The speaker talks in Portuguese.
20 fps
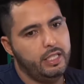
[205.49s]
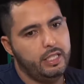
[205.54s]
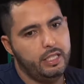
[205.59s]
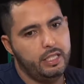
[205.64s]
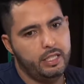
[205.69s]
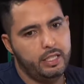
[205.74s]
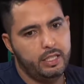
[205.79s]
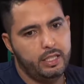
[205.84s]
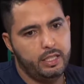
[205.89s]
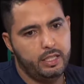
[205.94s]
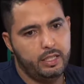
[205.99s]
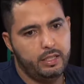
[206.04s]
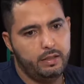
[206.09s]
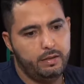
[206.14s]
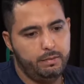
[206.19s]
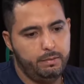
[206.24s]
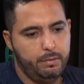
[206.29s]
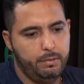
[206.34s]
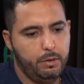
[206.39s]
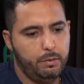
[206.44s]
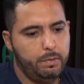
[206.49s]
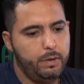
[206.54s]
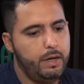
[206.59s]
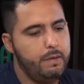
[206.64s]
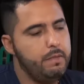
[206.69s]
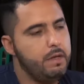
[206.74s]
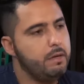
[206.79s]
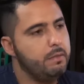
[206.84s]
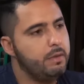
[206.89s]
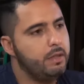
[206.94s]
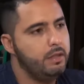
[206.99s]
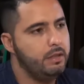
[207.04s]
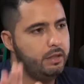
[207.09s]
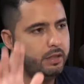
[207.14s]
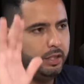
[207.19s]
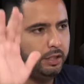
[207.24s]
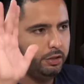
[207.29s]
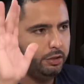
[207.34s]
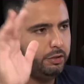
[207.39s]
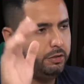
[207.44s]
é, meu pai, minha mãe,
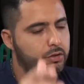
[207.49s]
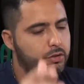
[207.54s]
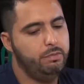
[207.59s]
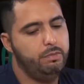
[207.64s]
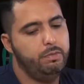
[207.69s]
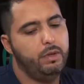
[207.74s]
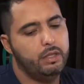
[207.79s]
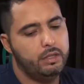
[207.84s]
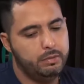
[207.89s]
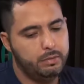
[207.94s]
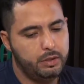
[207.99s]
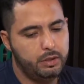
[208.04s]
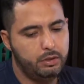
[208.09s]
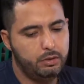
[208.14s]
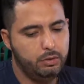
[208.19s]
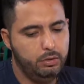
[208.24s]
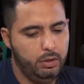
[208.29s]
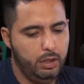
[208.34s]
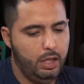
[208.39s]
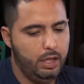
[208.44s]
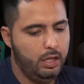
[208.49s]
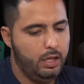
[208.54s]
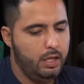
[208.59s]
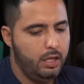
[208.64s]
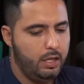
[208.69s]
Deus acima de tudo, né?